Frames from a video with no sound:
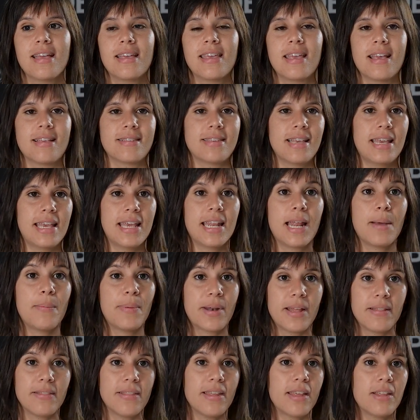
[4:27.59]
y a seguir
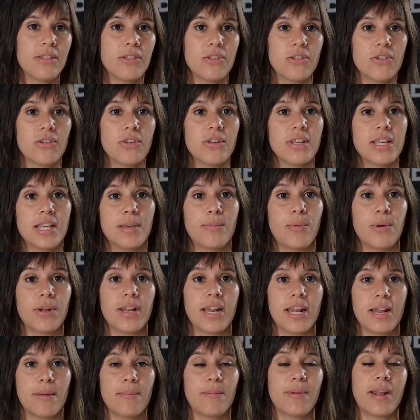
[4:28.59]
aprendiendo y
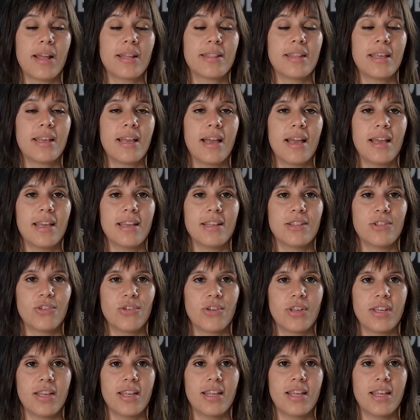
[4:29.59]
poner en práctica esto